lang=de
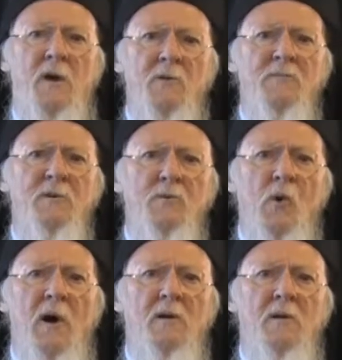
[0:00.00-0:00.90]
Even
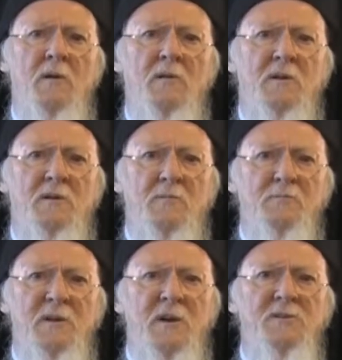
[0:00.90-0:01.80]
when the
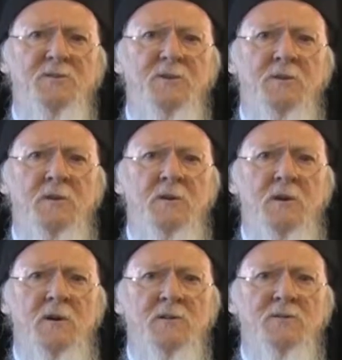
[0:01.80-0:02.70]
temptation
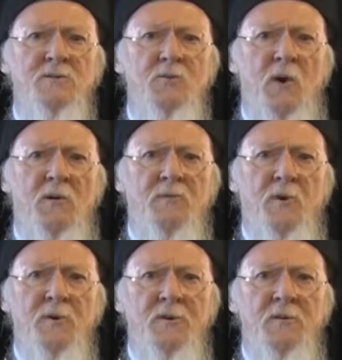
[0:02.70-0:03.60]
is to
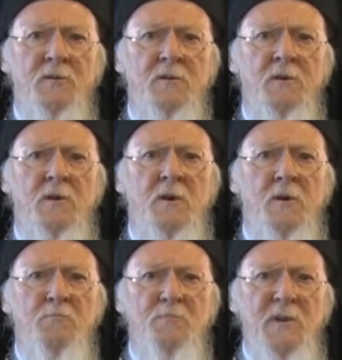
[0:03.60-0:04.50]
avoid
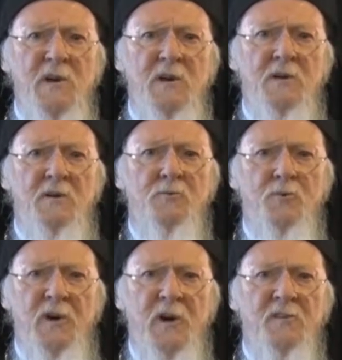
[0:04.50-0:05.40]
being
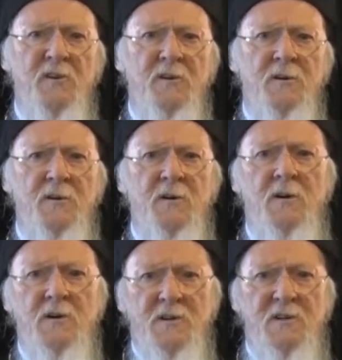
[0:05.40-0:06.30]
together,
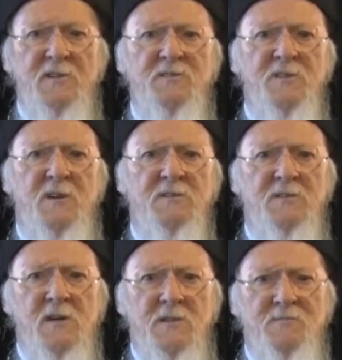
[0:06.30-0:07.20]

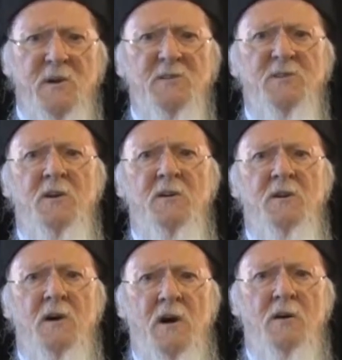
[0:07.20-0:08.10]
Christians
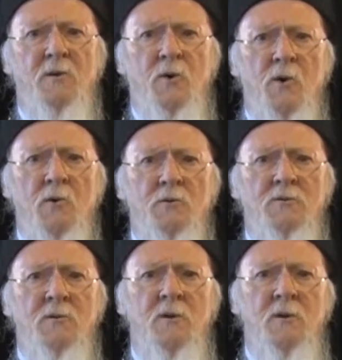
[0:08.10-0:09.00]
especially are
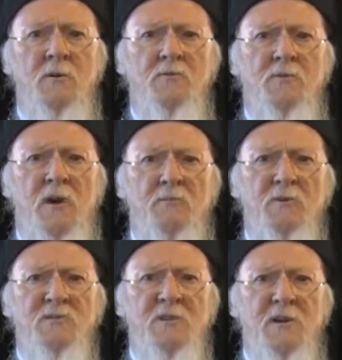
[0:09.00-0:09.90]
called to
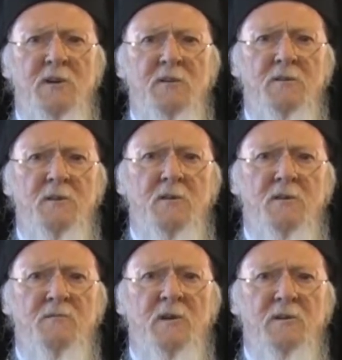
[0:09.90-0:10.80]
demonstrate
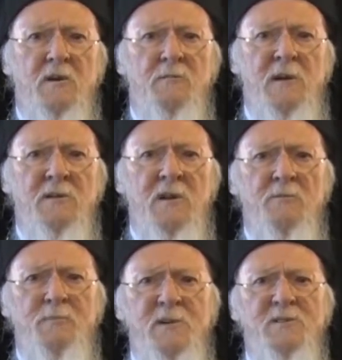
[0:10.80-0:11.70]
the
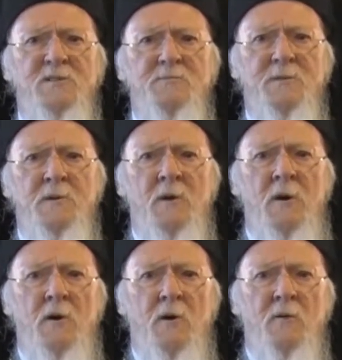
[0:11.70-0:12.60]
fundamental principle
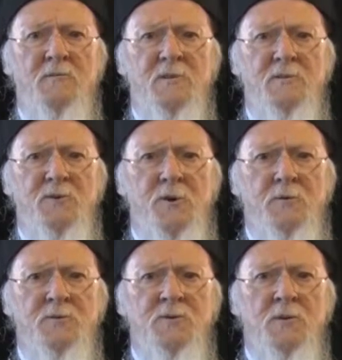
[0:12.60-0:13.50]
of the
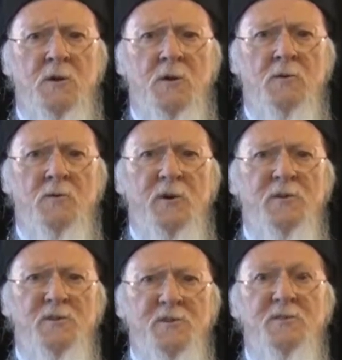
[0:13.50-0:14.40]
church,
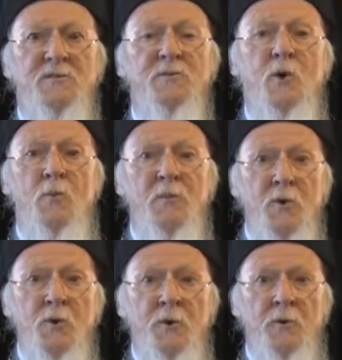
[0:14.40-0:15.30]
which is
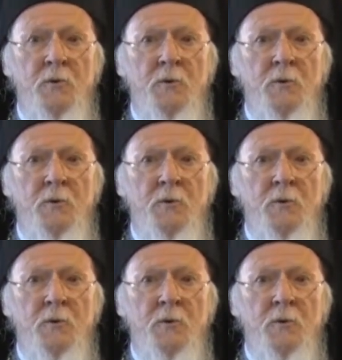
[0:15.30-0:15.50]
communion,